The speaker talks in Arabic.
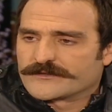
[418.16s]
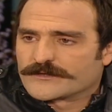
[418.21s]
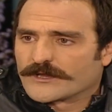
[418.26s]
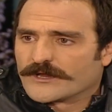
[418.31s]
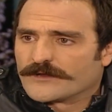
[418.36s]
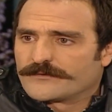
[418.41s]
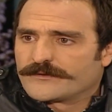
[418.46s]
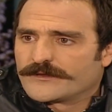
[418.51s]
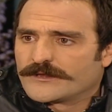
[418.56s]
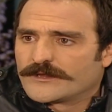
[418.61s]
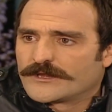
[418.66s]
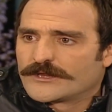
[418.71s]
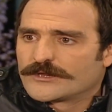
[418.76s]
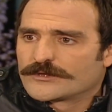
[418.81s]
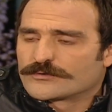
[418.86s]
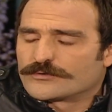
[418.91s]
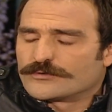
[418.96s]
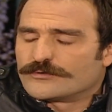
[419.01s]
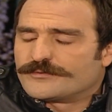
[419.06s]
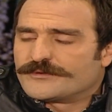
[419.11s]
اخويا
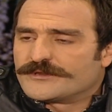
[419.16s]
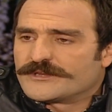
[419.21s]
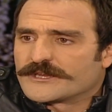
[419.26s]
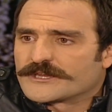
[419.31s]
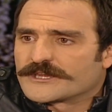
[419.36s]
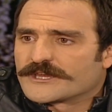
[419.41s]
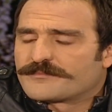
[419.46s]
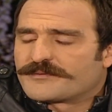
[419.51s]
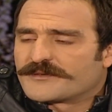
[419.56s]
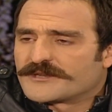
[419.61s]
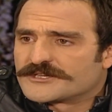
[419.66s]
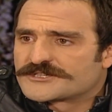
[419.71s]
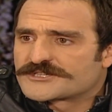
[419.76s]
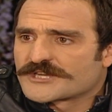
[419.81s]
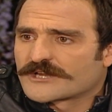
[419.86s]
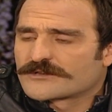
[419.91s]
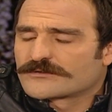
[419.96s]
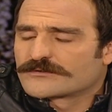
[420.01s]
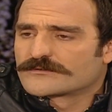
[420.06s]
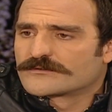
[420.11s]
واختي حنين
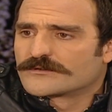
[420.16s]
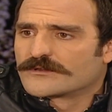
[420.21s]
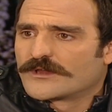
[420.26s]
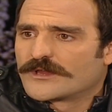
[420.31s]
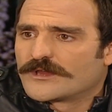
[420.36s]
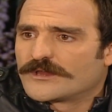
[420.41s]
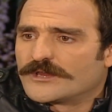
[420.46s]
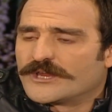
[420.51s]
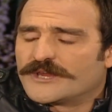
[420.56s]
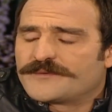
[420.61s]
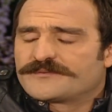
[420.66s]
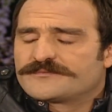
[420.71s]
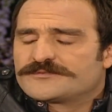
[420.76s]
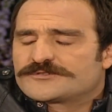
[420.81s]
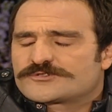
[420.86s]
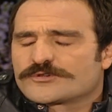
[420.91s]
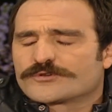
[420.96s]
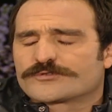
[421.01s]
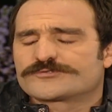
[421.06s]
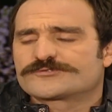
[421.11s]
تدمرت كنا
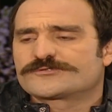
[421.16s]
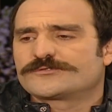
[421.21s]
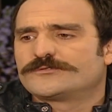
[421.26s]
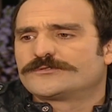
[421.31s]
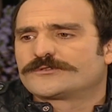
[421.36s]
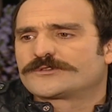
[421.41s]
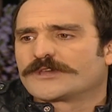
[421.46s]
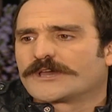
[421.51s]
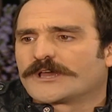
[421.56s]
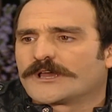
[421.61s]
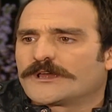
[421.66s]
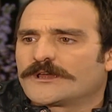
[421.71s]
انقهرنا عليك اصلا